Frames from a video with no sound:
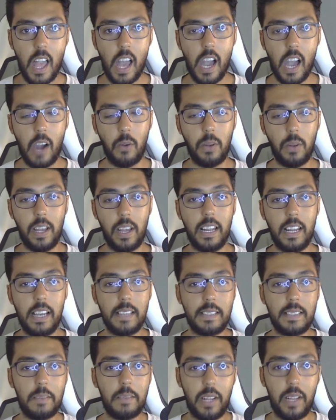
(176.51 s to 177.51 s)
او على
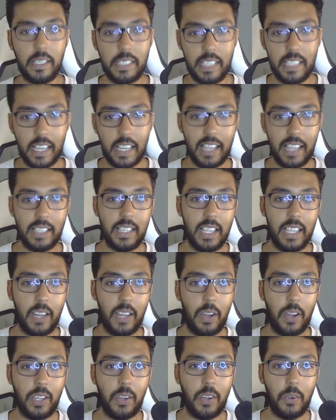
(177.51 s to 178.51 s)
حسب الاعتقاد ديالو
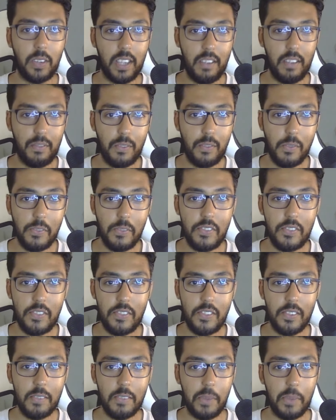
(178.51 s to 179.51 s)
انه كيفوز
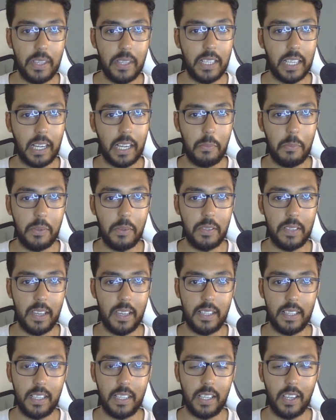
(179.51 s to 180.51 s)
بهذيك البنت
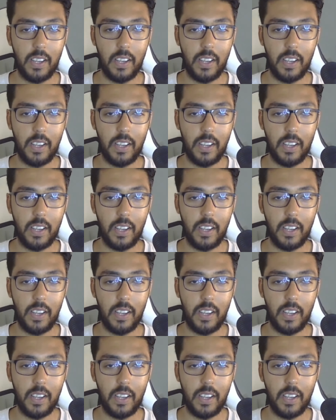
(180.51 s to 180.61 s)
هذيك